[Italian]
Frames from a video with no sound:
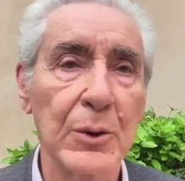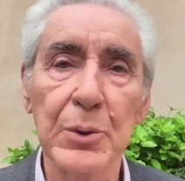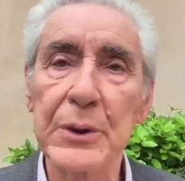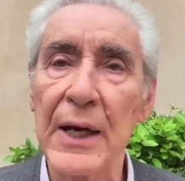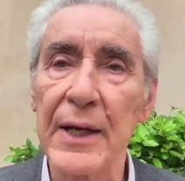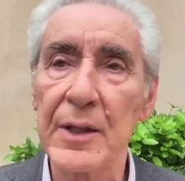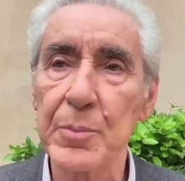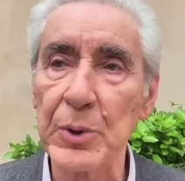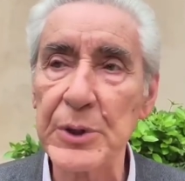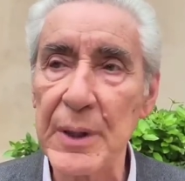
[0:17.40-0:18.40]
tutte le
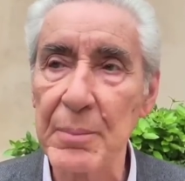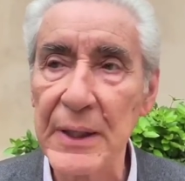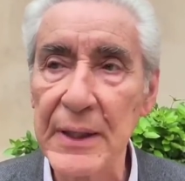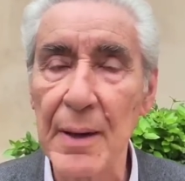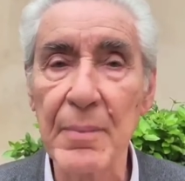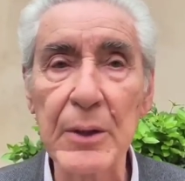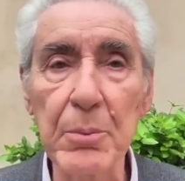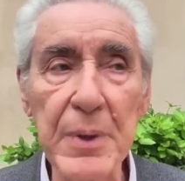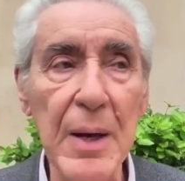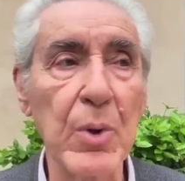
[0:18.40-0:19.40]
responsabilità, ma
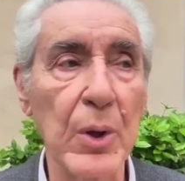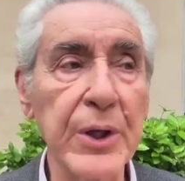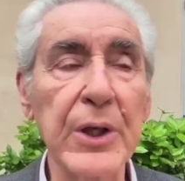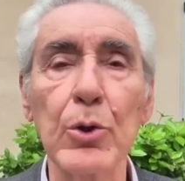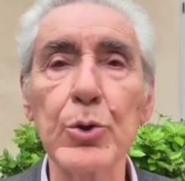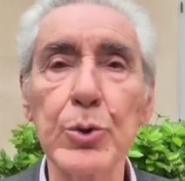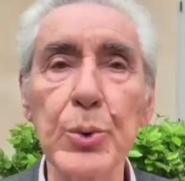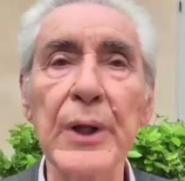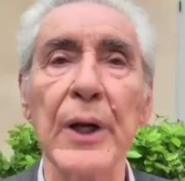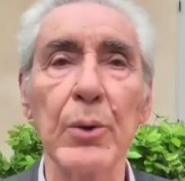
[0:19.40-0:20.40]
dobbiamo
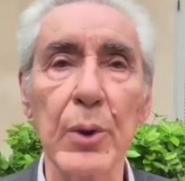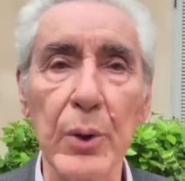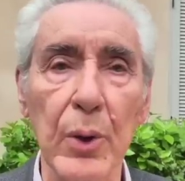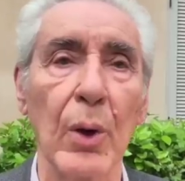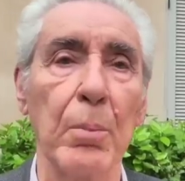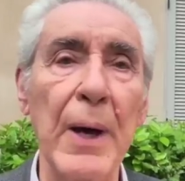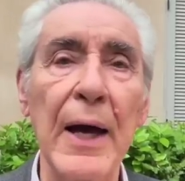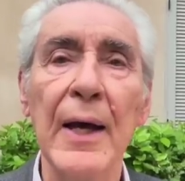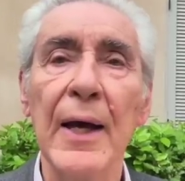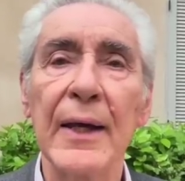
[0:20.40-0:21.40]
ricostruire un'Europa
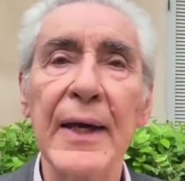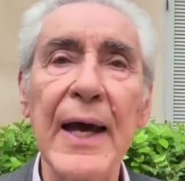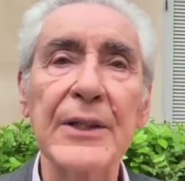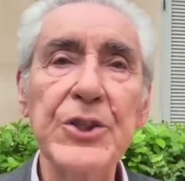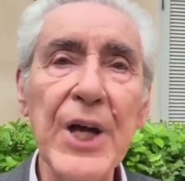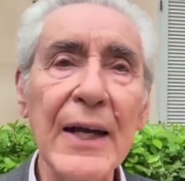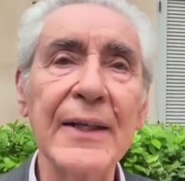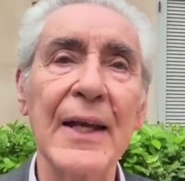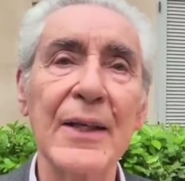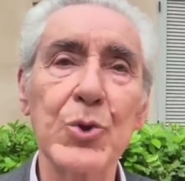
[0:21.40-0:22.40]
che ha già
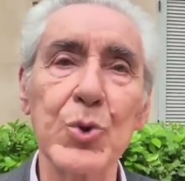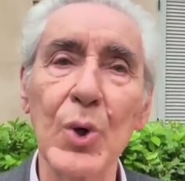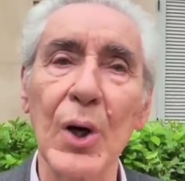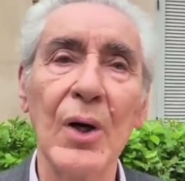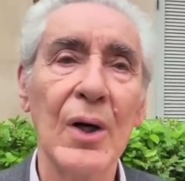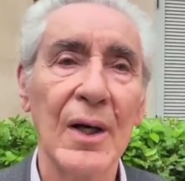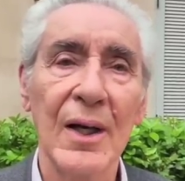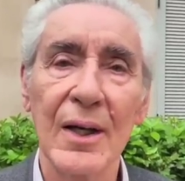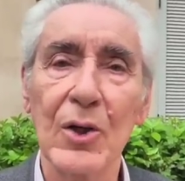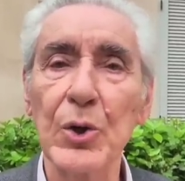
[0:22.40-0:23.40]
nel suo
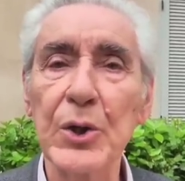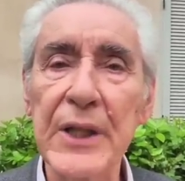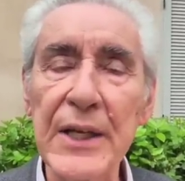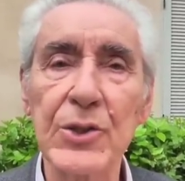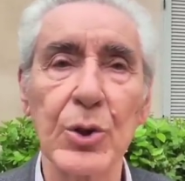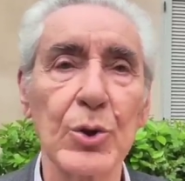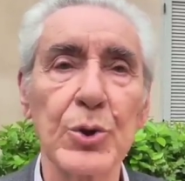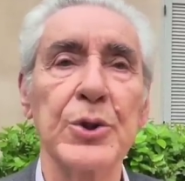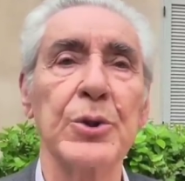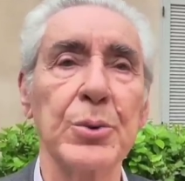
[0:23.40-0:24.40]
eh, contesto
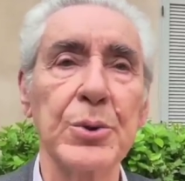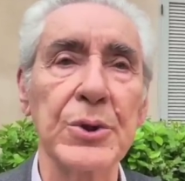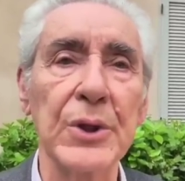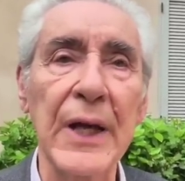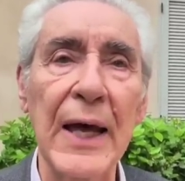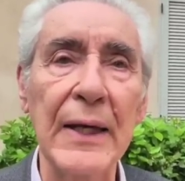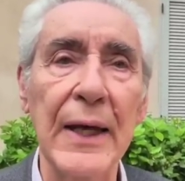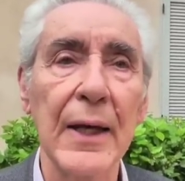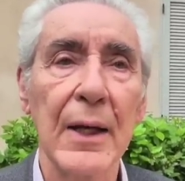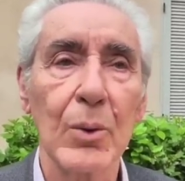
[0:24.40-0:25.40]

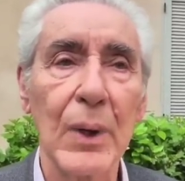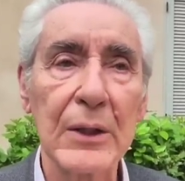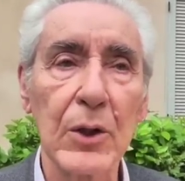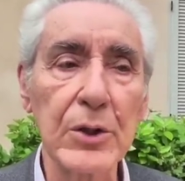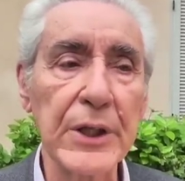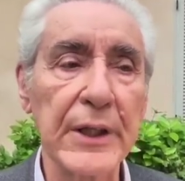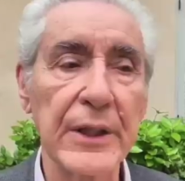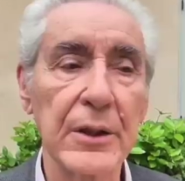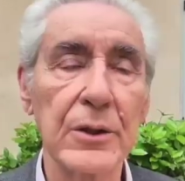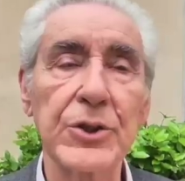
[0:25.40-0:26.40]
costituzionale qualcosa
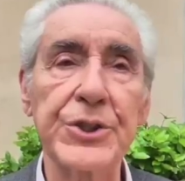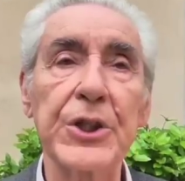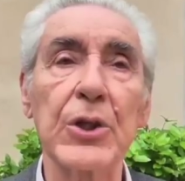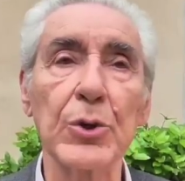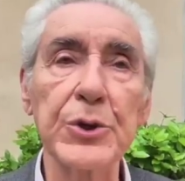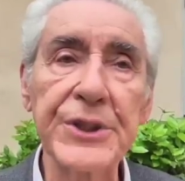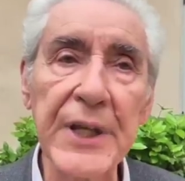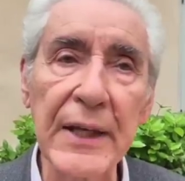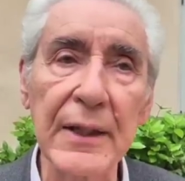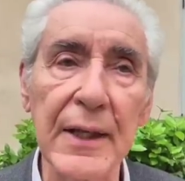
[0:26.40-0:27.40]
che ci
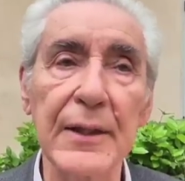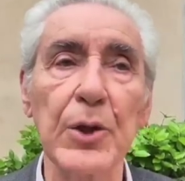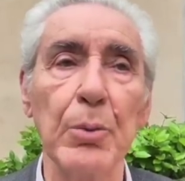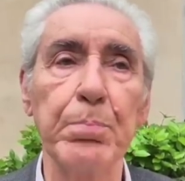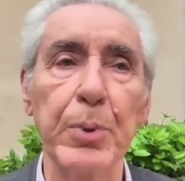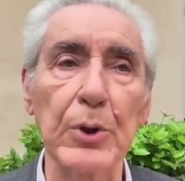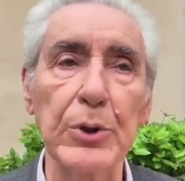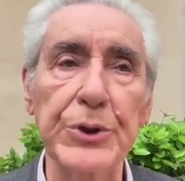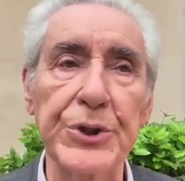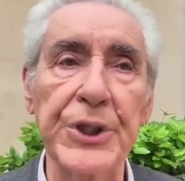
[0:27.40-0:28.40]
consente di
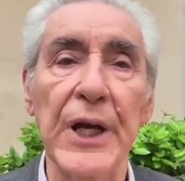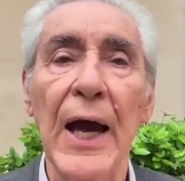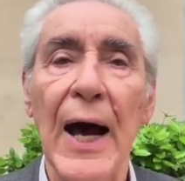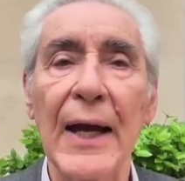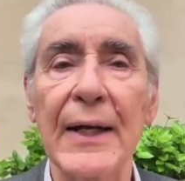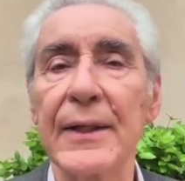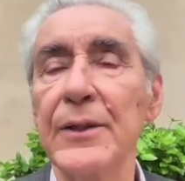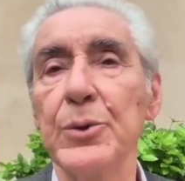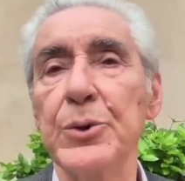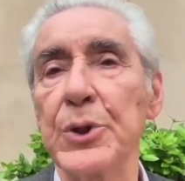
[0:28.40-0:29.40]
opporci alla
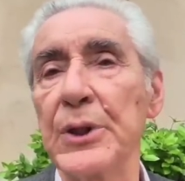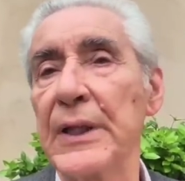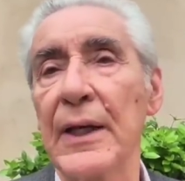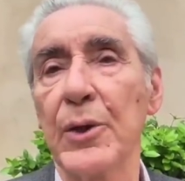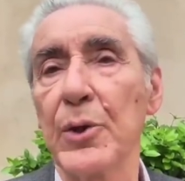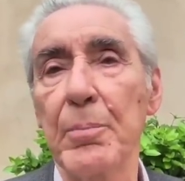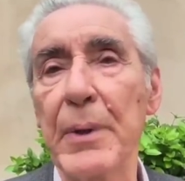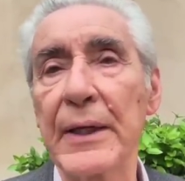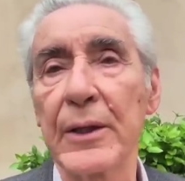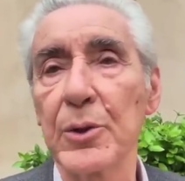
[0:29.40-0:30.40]
riduzione
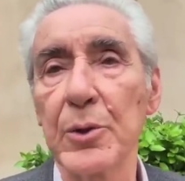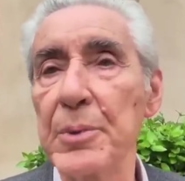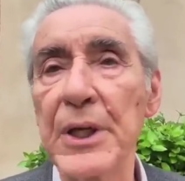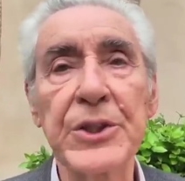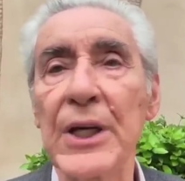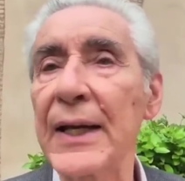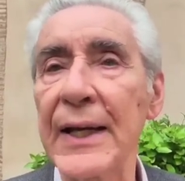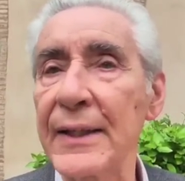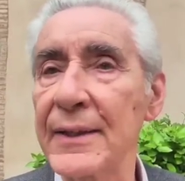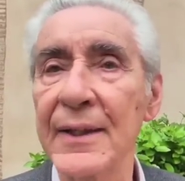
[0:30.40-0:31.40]
dell'Europa all'economia, c'è la
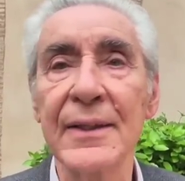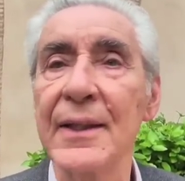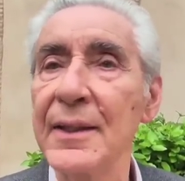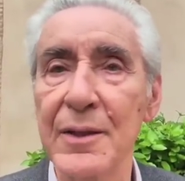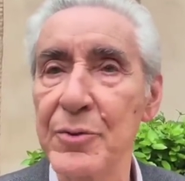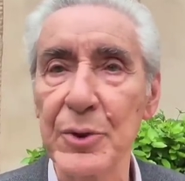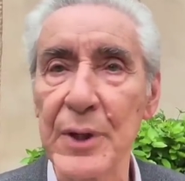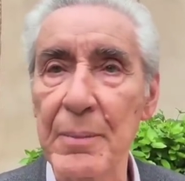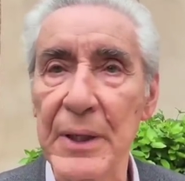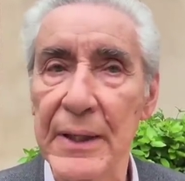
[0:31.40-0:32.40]
Carta dei diritti
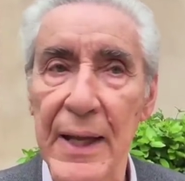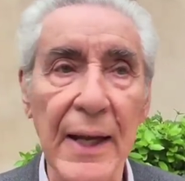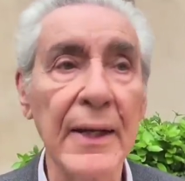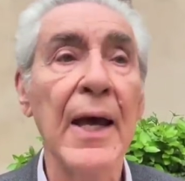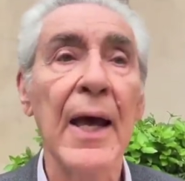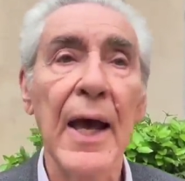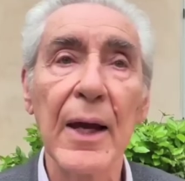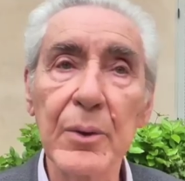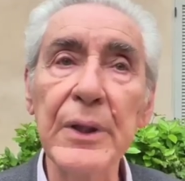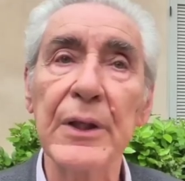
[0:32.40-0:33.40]
fondamentali
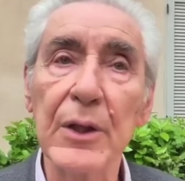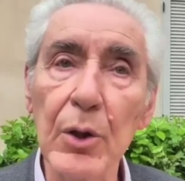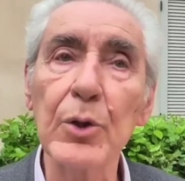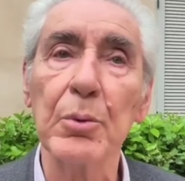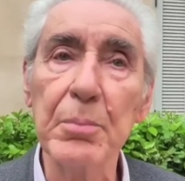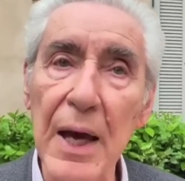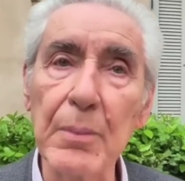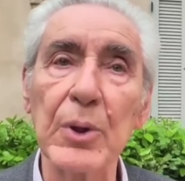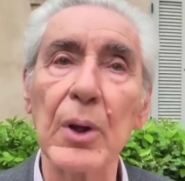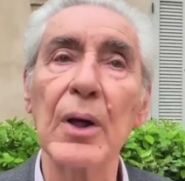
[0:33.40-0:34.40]
e quindi noi
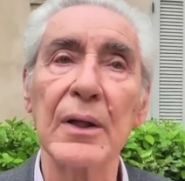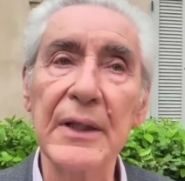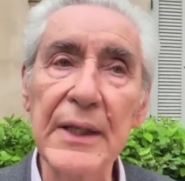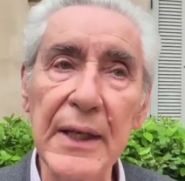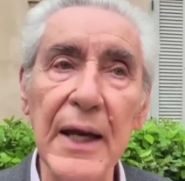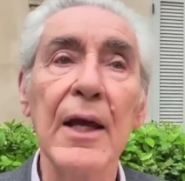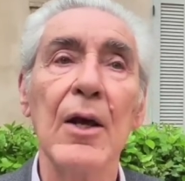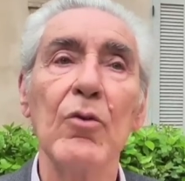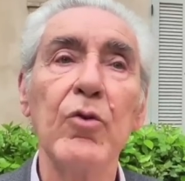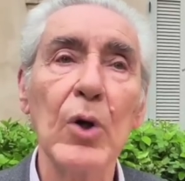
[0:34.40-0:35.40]
dobbiamo dire
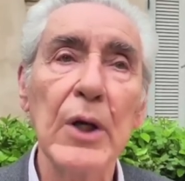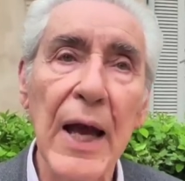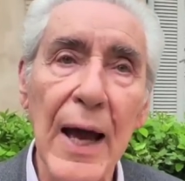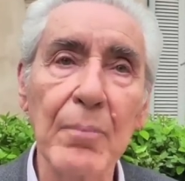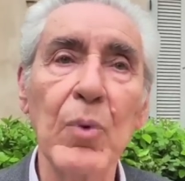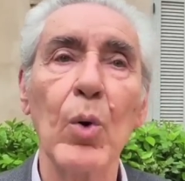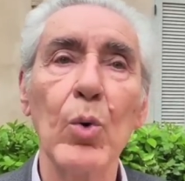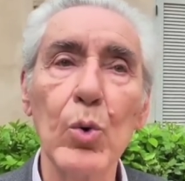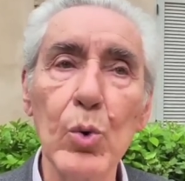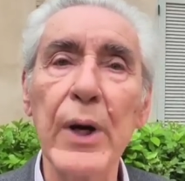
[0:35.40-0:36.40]
vogliamo
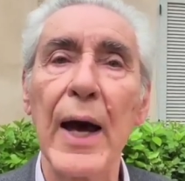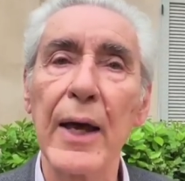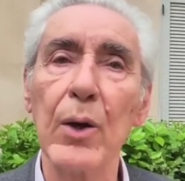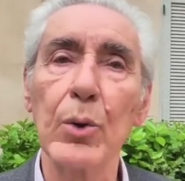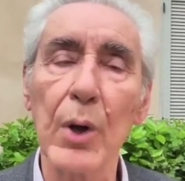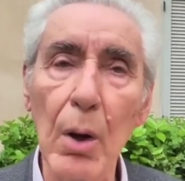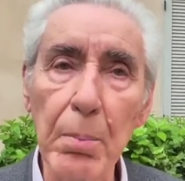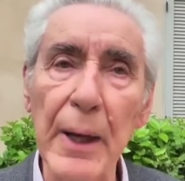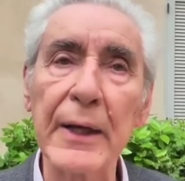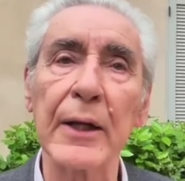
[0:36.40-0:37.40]
una
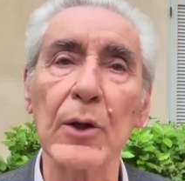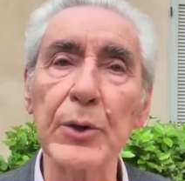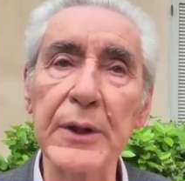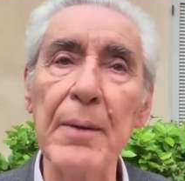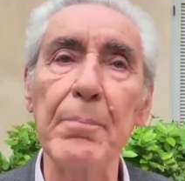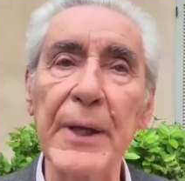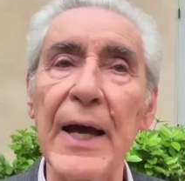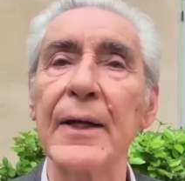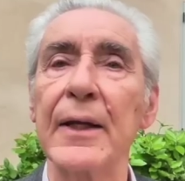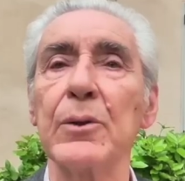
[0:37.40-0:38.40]
Europa che contempli
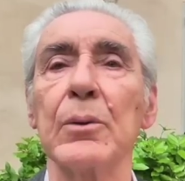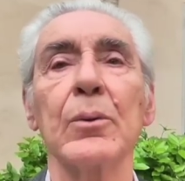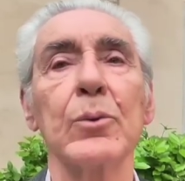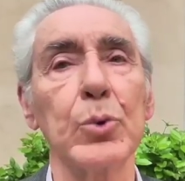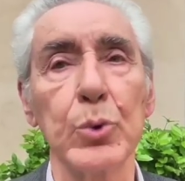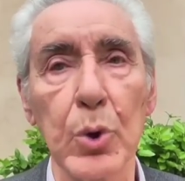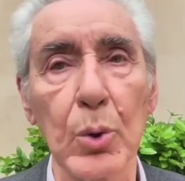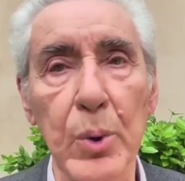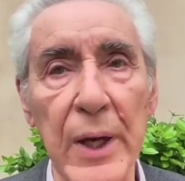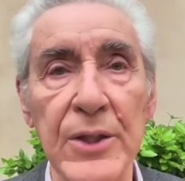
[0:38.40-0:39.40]
anche
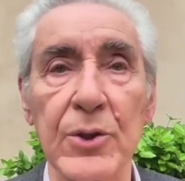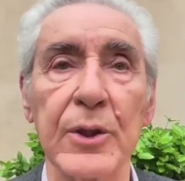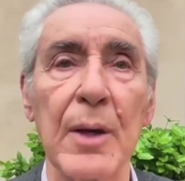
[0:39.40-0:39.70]
tutto questo.